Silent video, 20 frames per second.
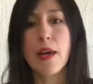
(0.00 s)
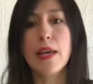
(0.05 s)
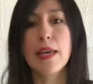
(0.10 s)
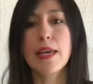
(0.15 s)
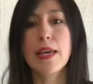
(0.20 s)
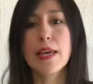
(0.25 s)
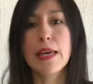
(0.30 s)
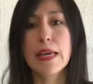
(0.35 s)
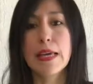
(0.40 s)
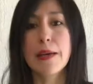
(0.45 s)

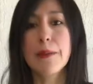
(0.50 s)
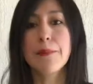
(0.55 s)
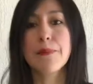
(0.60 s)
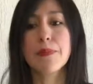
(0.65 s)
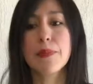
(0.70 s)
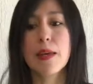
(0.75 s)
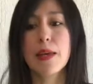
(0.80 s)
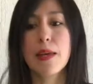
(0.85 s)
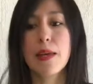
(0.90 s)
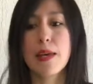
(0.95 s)
y
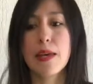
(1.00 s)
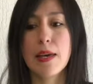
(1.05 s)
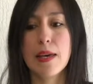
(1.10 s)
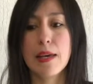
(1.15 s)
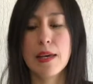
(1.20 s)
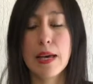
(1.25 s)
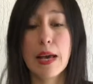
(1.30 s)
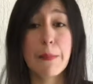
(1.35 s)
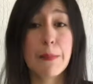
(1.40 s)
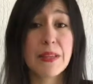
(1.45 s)

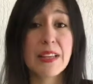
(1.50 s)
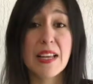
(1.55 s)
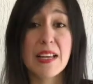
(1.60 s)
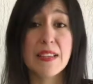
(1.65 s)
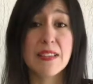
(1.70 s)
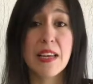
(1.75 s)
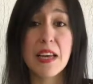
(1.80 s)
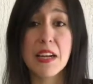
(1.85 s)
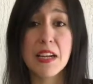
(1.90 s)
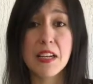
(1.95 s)
eh,
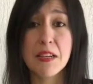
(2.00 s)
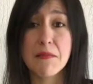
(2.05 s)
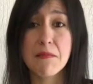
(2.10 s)
capitalizar